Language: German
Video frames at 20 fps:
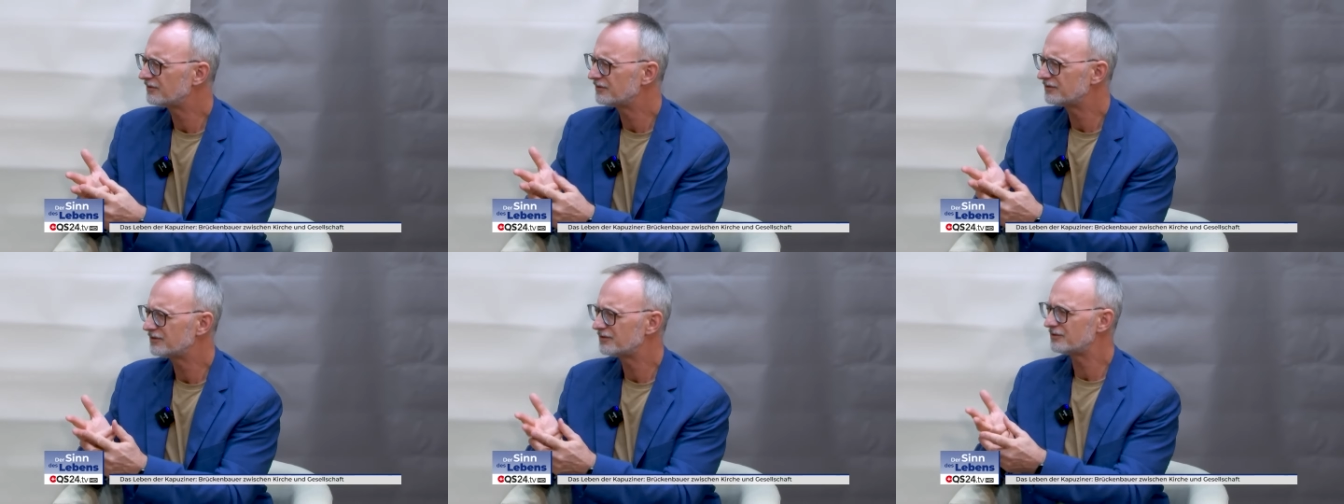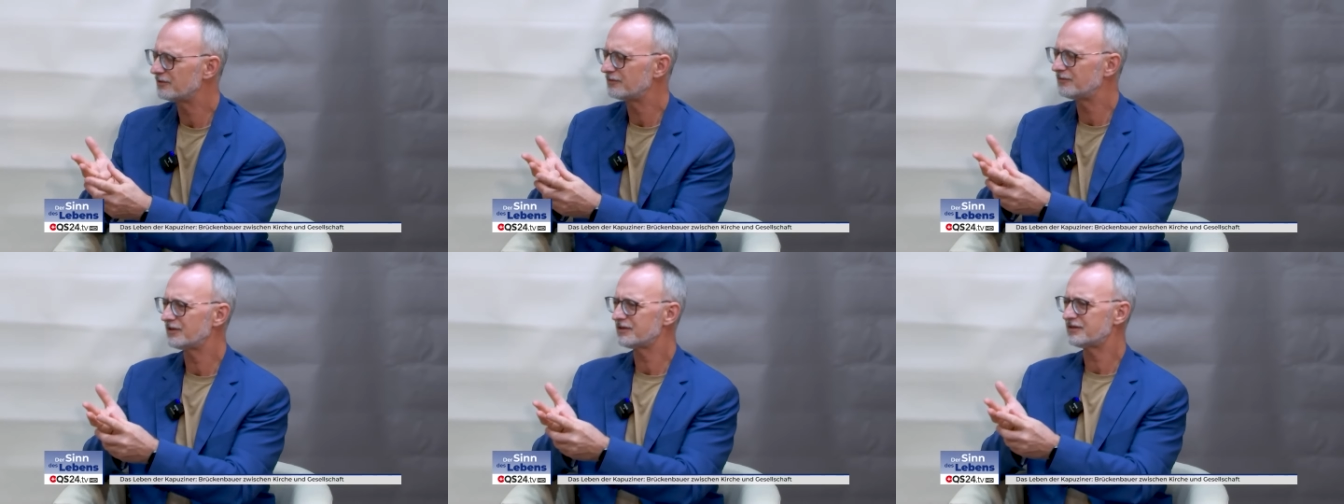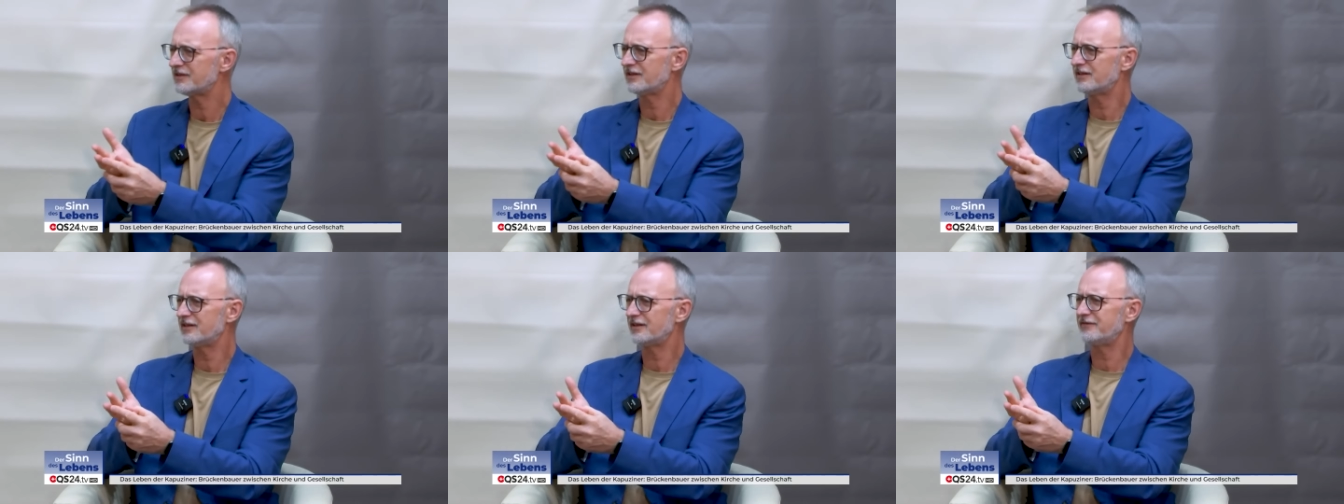oder
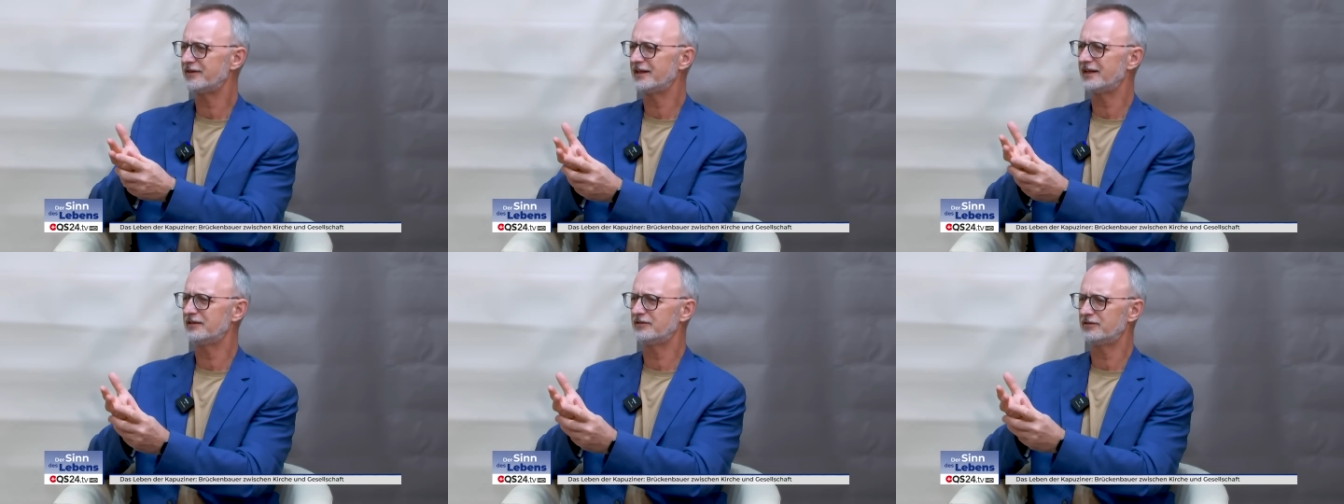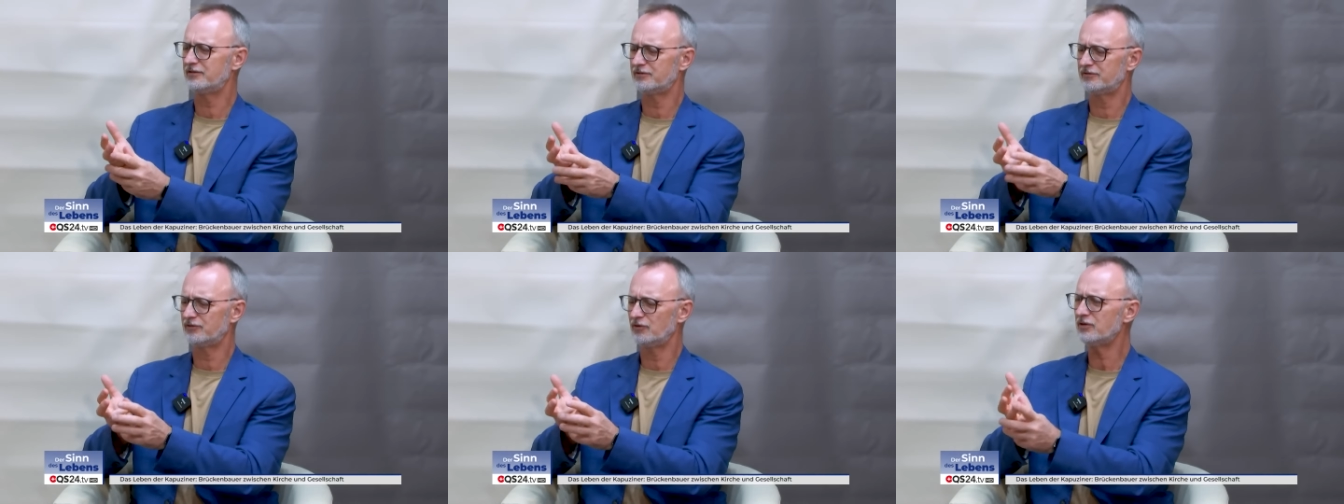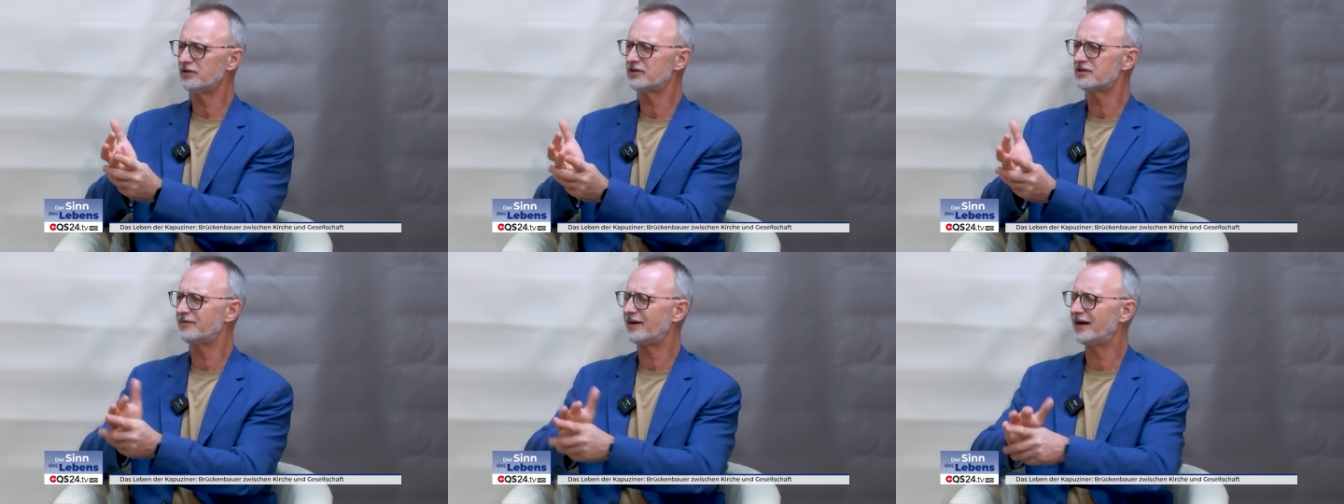sowas ja. erwähnt und
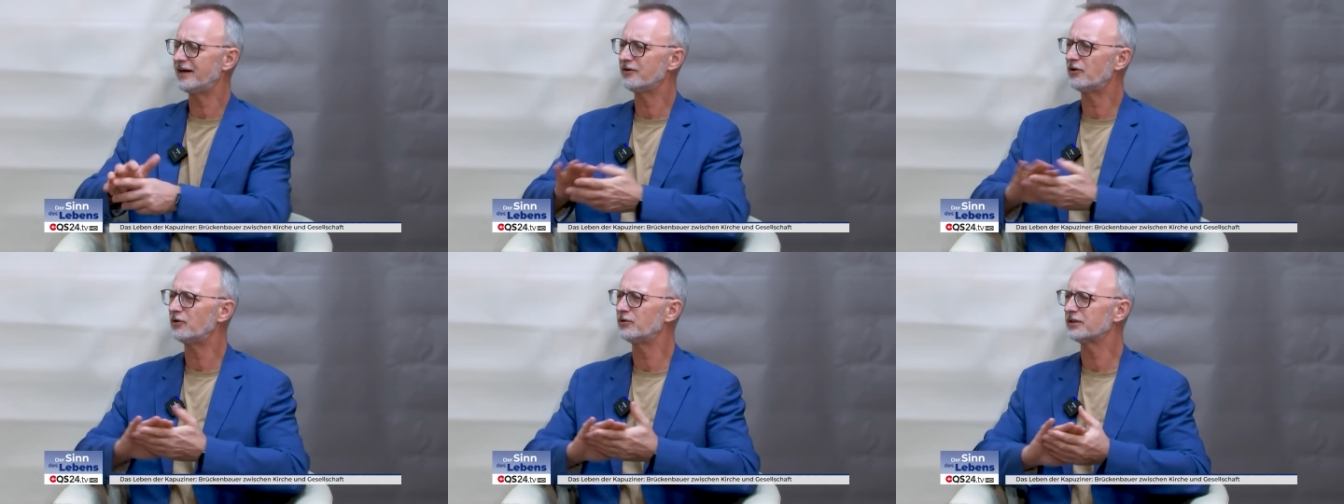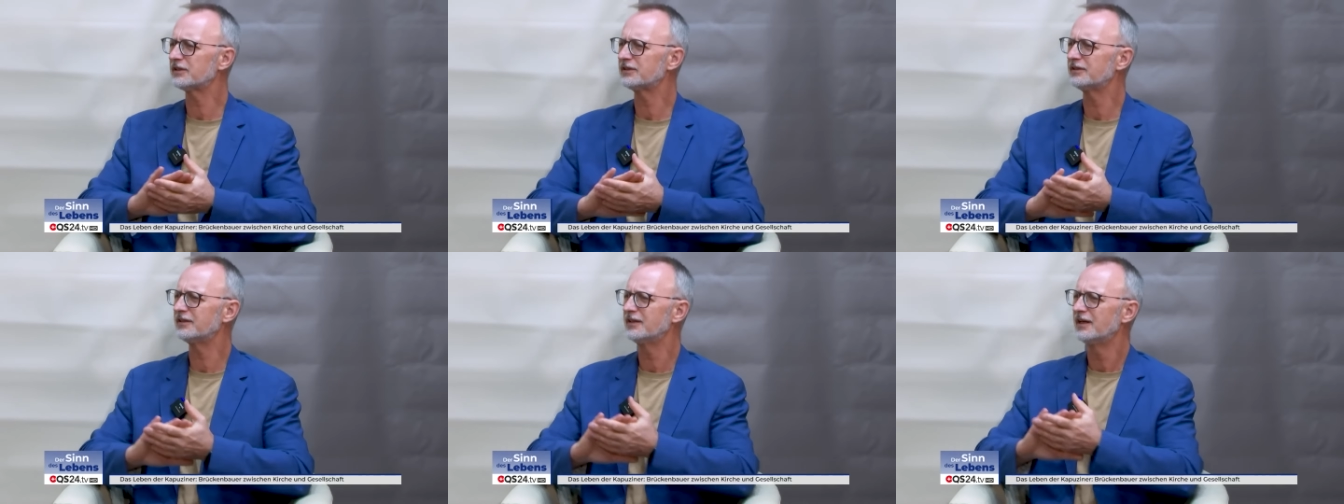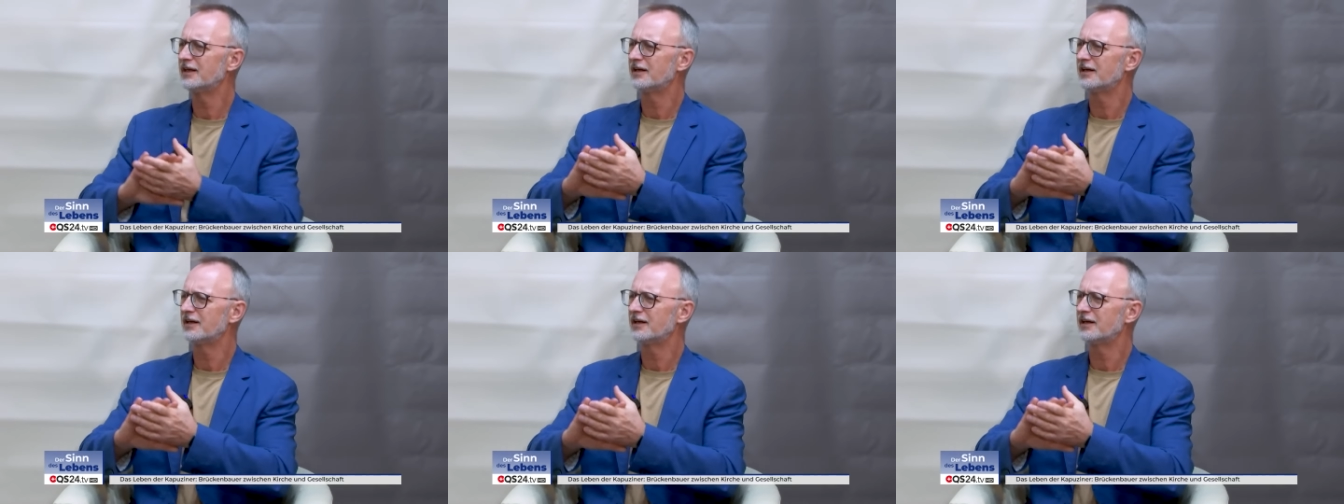noch zwei Order.